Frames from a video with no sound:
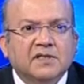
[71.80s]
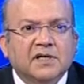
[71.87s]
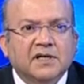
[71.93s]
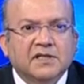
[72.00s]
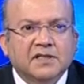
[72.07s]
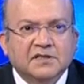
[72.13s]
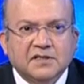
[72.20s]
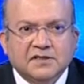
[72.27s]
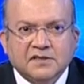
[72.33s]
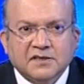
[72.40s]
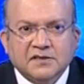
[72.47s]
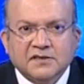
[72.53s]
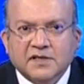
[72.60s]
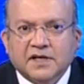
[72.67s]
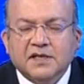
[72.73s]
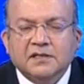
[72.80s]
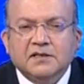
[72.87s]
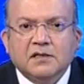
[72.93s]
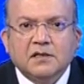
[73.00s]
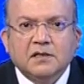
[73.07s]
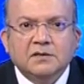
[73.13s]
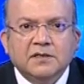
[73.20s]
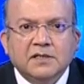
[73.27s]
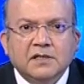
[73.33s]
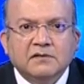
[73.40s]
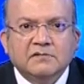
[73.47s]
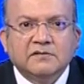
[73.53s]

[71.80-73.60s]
का ये जस्टिस शाहिद का ये